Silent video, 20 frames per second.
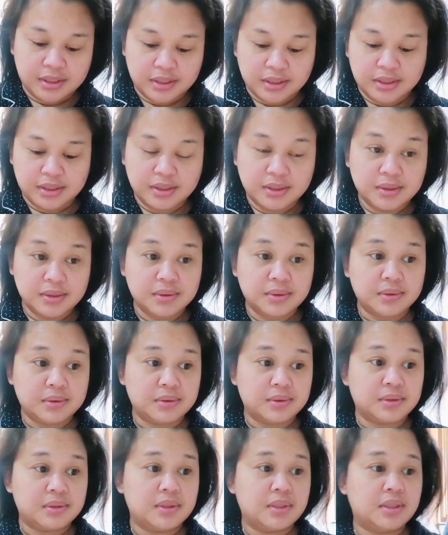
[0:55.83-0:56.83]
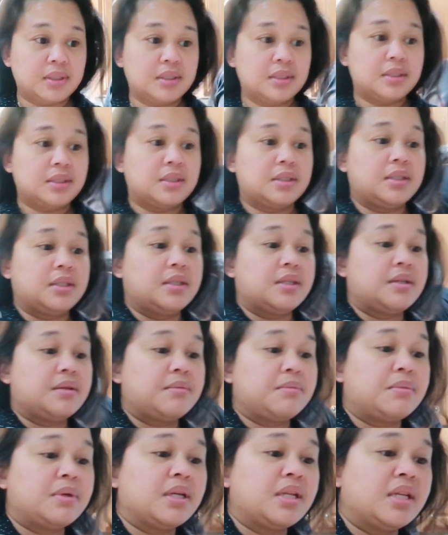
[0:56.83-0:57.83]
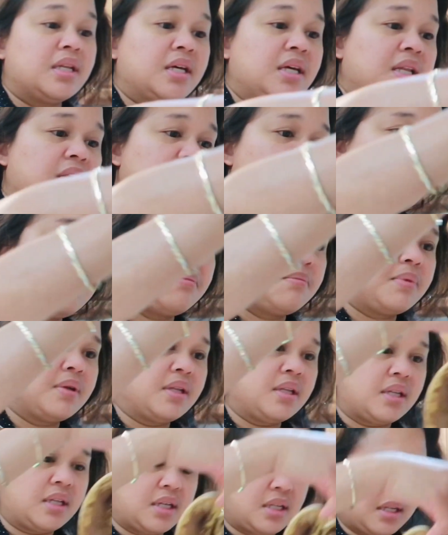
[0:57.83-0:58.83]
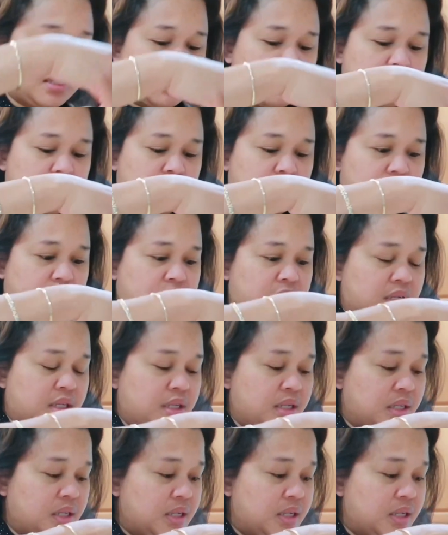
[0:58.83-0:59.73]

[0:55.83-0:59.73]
So, yun. Banana, banana bread.